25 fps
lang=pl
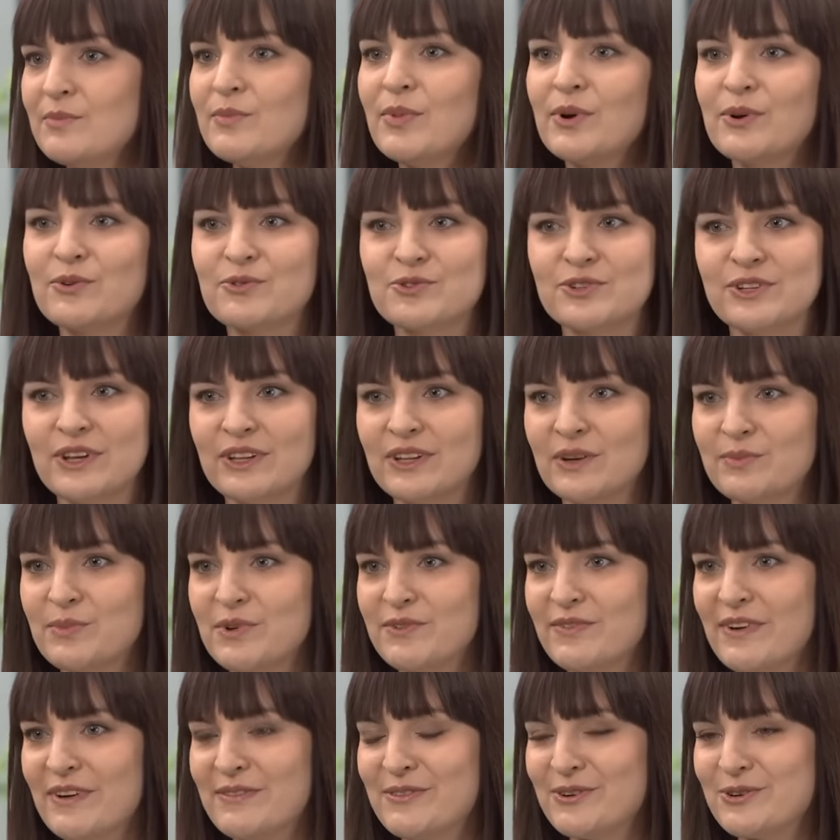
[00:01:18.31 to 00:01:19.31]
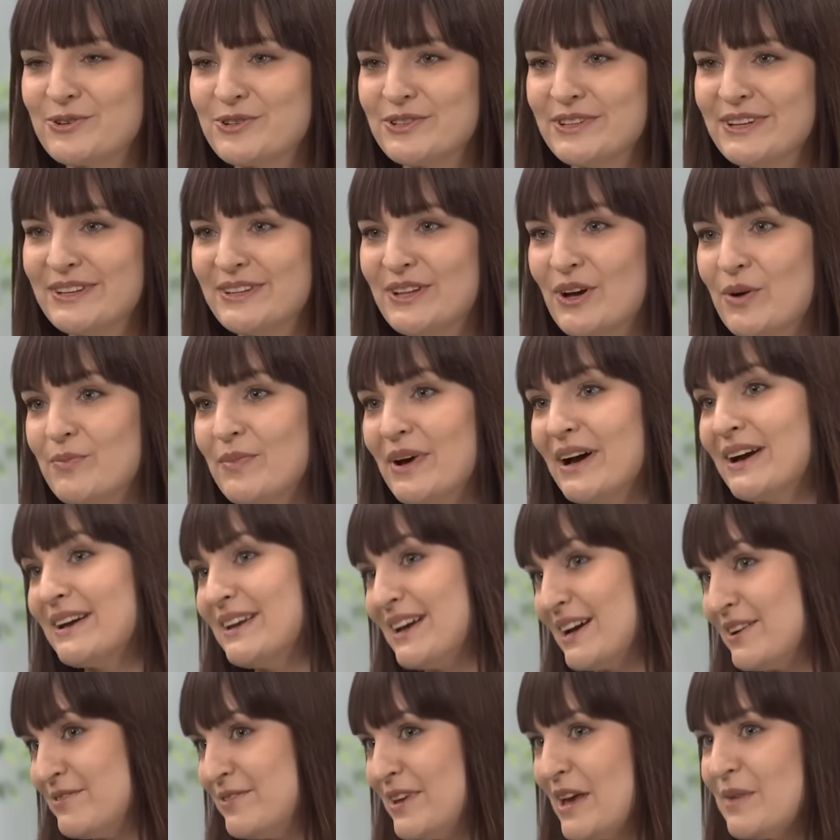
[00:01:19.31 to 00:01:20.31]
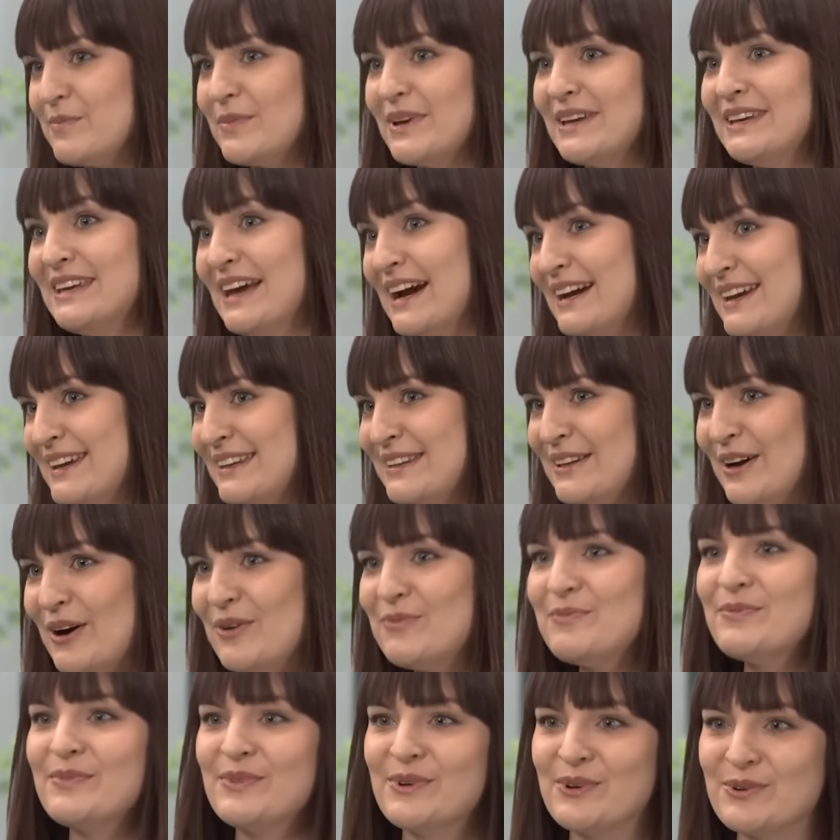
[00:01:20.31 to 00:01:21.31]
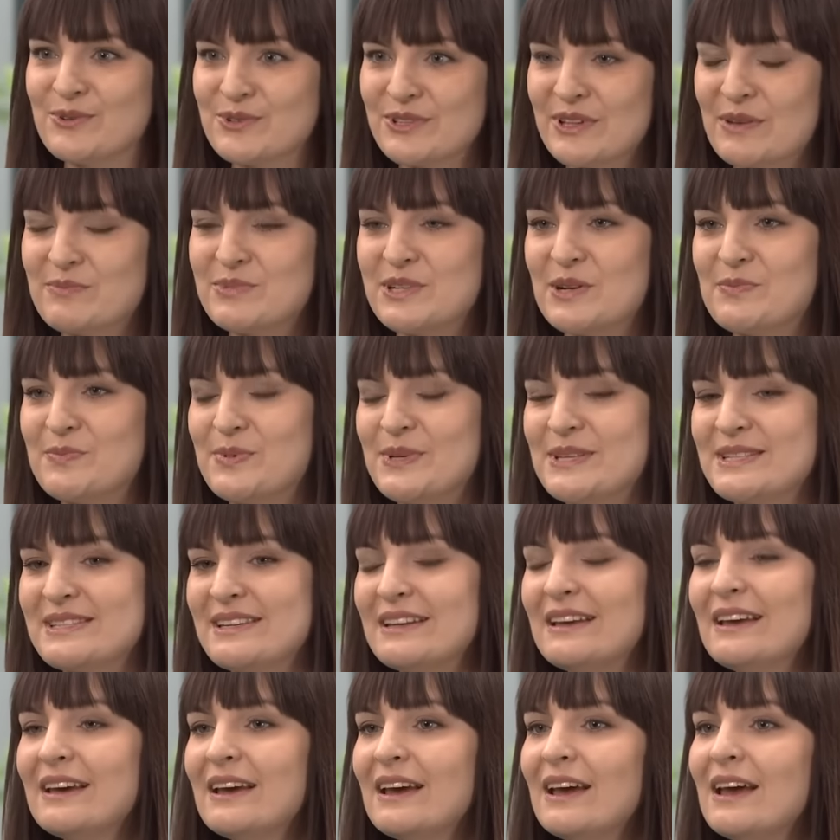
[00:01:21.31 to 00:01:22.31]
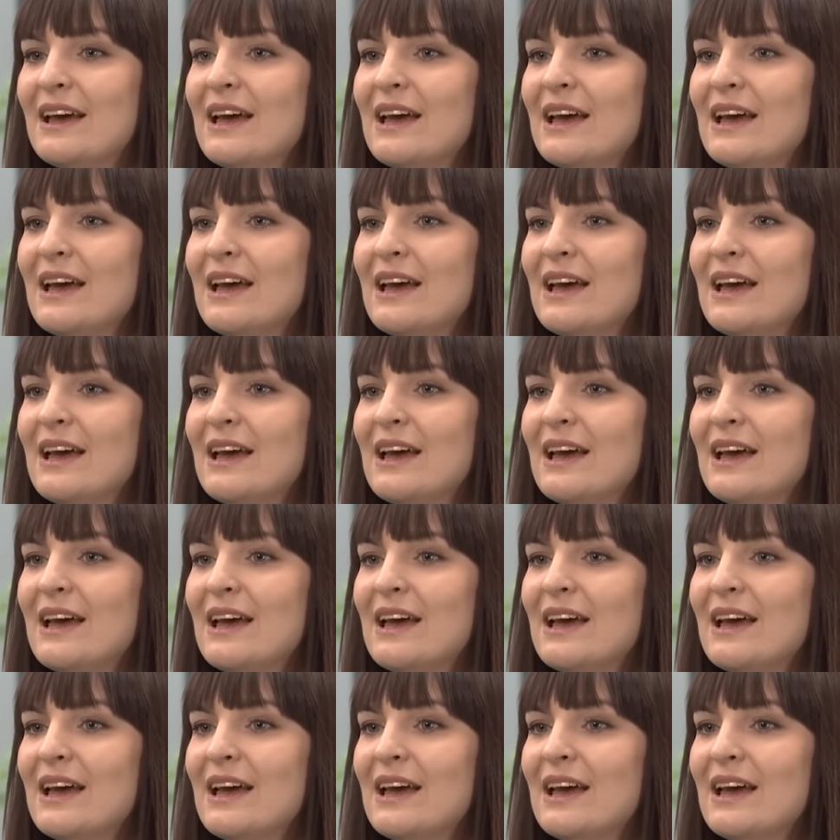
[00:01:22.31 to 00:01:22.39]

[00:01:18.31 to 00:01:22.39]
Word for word: bo różnie to bywa w różnych domach, jak wiemy, jaki dom, różne przepisy,